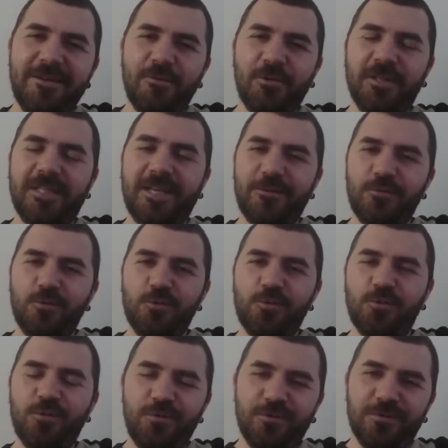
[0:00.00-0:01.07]
o kadar
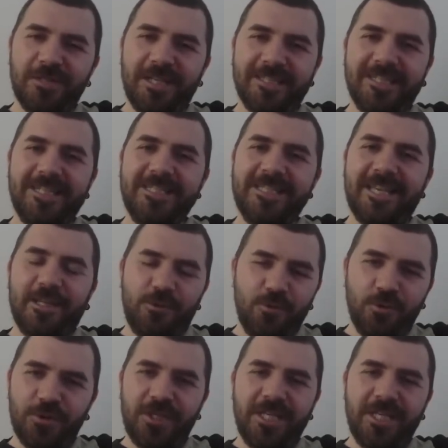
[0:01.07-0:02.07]
uzun analiz ediyor